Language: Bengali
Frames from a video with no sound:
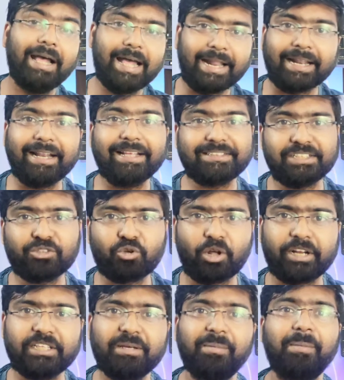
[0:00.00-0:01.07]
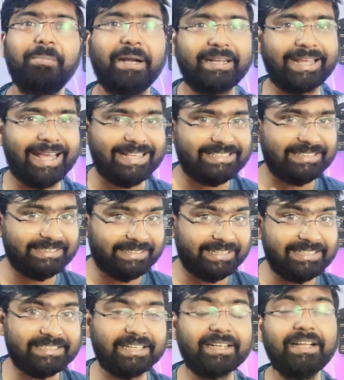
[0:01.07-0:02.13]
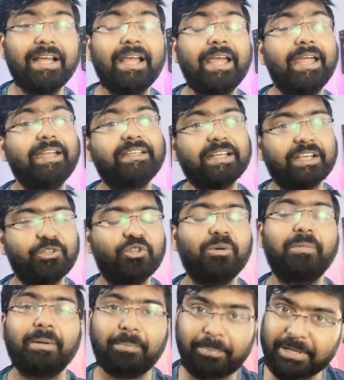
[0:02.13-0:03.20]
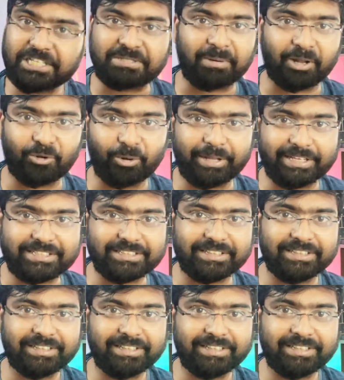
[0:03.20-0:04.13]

অ্যানালাইসিস করা যাবে বাট অ্যাজ এ টিজার এইটা কিন্তু আমার বেশ ভালো লেগেছে